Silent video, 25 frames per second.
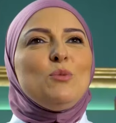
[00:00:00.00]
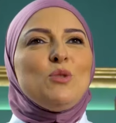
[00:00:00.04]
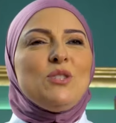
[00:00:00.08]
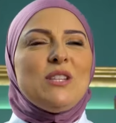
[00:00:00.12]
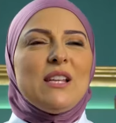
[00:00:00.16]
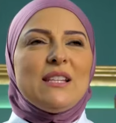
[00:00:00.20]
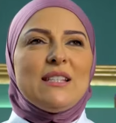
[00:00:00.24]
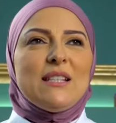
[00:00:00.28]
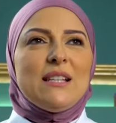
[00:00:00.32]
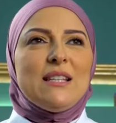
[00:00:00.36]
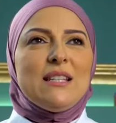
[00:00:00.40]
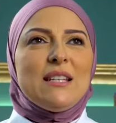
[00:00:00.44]

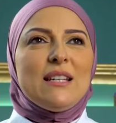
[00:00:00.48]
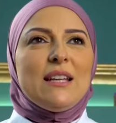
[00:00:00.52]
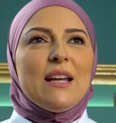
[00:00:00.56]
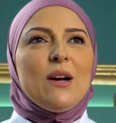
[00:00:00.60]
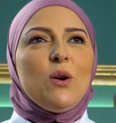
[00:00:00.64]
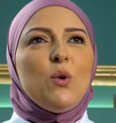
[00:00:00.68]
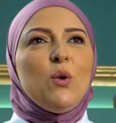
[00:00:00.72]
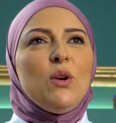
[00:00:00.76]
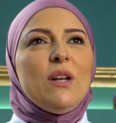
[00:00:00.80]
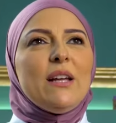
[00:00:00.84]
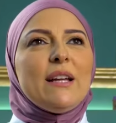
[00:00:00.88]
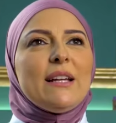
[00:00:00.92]
بصي يا ستي انا
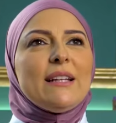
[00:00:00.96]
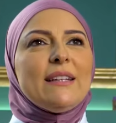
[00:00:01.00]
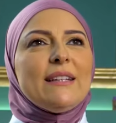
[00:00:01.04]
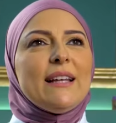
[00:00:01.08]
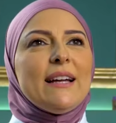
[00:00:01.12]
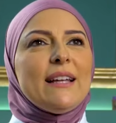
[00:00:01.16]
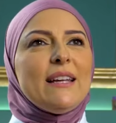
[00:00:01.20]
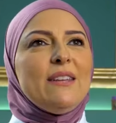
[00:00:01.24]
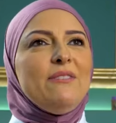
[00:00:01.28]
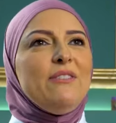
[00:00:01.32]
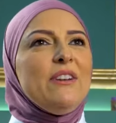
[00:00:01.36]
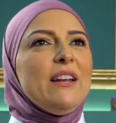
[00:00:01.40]
هقول لك
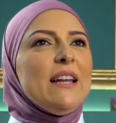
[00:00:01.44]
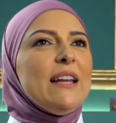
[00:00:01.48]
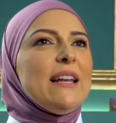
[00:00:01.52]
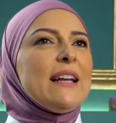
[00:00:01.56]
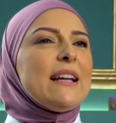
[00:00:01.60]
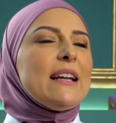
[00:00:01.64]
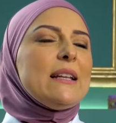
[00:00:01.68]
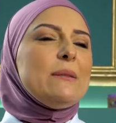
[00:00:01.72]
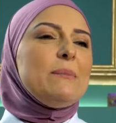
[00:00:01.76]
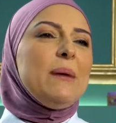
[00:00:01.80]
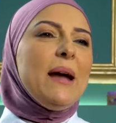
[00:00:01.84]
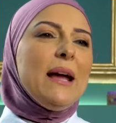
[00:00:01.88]
التعريف اللي
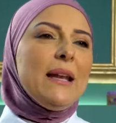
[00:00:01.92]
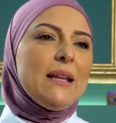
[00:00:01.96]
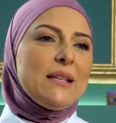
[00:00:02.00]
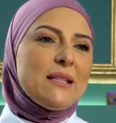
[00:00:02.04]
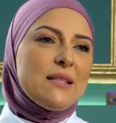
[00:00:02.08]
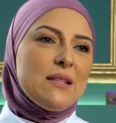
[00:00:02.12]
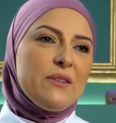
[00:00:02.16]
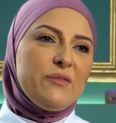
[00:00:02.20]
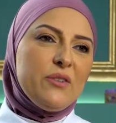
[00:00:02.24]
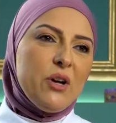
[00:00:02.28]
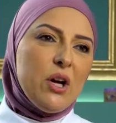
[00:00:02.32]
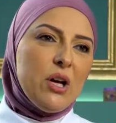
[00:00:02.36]
انا كاتباه على
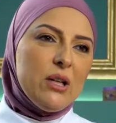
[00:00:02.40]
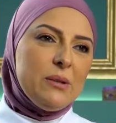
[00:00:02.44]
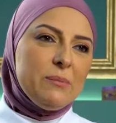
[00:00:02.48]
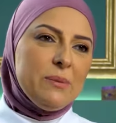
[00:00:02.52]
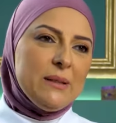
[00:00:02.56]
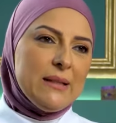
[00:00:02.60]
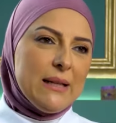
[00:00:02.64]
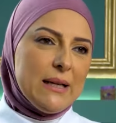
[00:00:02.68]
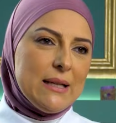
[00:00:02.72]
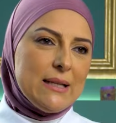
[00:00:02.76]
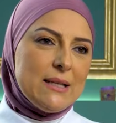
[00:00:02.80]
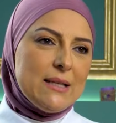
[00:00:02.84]
الصفحات
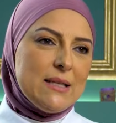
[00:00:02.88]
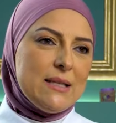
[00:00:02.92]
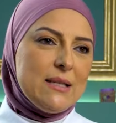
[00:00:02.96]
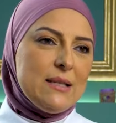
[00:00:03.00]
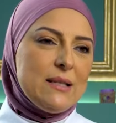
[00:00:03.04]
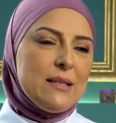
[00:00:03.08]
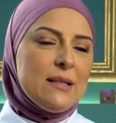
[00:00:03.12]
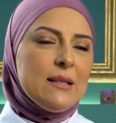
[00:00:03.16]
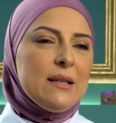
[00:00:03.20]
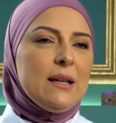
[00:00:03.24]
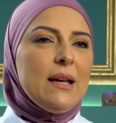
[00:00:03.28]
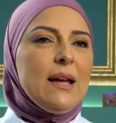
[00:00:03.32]

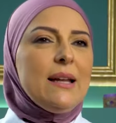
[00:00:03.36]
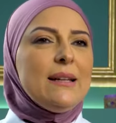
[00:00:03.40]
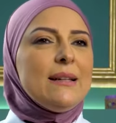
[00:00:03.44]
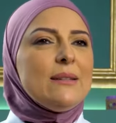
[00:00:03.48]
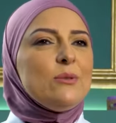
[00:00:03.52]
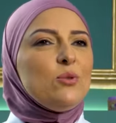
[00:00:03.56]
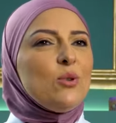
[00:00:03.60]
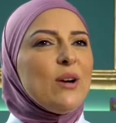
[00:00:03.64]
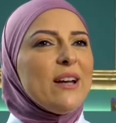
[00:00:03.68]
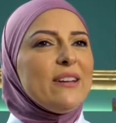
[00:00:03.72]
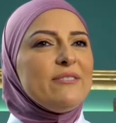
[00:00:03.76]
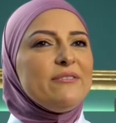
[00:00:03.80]
بتاعتي
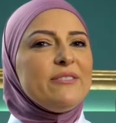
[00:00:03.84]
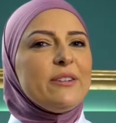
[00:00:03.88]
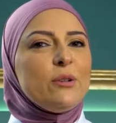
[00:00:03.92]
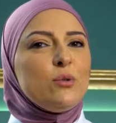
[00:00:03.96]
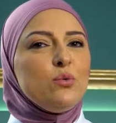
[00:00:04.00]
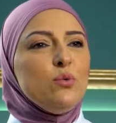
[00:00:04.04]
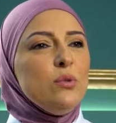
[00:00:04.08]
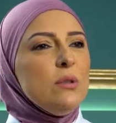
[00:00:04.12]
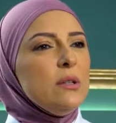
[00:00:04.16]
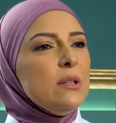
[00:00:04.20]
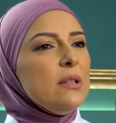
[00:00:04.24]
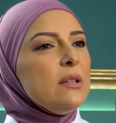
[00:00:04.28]
انا دعاء
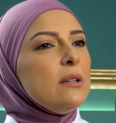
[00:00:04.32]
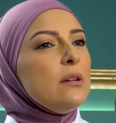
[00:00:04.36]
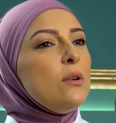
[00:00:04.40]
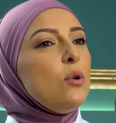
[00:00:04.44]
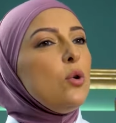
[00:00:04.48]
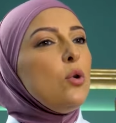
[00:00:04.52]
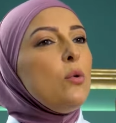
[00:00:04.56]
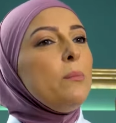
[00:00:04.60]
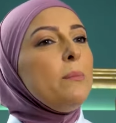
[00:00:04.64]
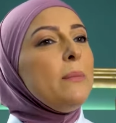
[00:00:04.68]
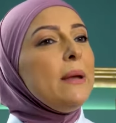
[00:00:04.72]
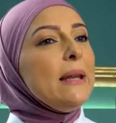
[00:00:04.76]
فاروق
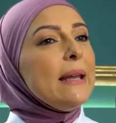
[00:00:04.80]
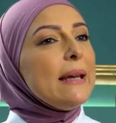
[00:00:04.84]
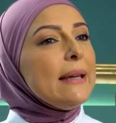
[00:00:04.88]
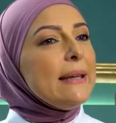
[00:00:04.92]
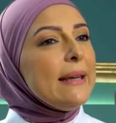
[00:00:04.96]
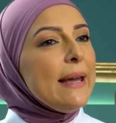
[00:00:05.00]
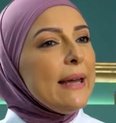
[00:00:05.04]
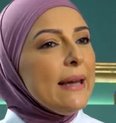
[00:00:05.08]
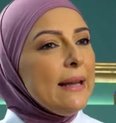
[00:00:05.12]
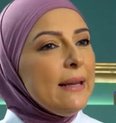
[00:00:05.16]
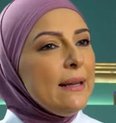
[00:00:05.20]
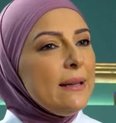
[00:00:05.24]
ام
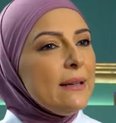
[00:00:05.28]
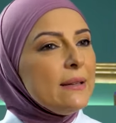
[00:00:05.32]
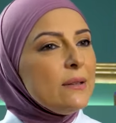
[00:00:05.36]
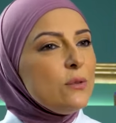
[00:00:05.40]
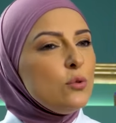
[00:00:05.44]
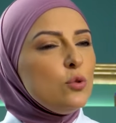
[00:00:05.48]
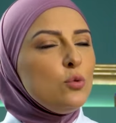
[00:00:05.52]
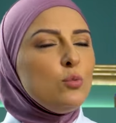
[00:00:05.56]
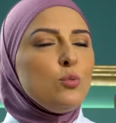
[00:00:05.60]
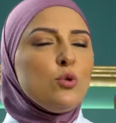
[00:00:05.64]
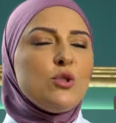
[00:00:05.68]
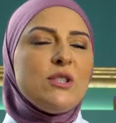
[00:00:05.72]
العيال
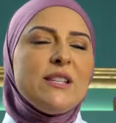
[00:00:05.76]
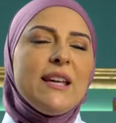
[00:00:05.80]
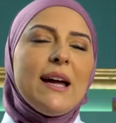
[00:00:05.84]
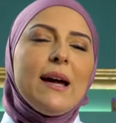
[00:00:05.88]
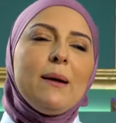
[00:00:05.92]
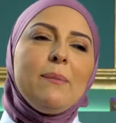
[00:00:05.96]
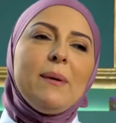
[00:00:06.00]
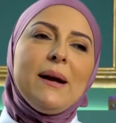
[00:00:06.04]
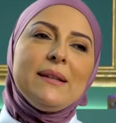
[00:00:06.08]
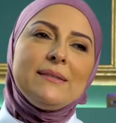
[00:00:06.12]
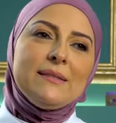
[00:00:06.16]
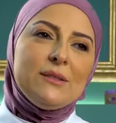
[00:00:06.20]

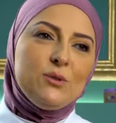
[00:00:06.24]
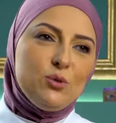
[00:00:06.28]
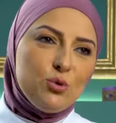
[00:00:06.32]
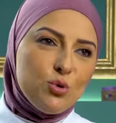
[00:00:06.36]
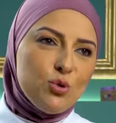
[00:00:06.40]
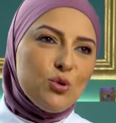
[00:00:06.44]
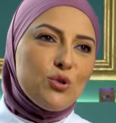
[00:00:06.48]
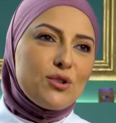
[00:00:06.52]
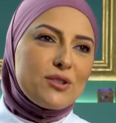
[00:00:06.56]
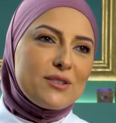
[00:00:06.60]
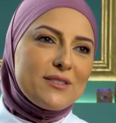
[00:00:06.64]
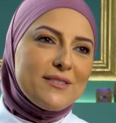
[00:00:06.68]
ومذيعه بعد
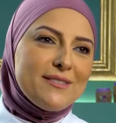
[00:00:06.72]
الظهر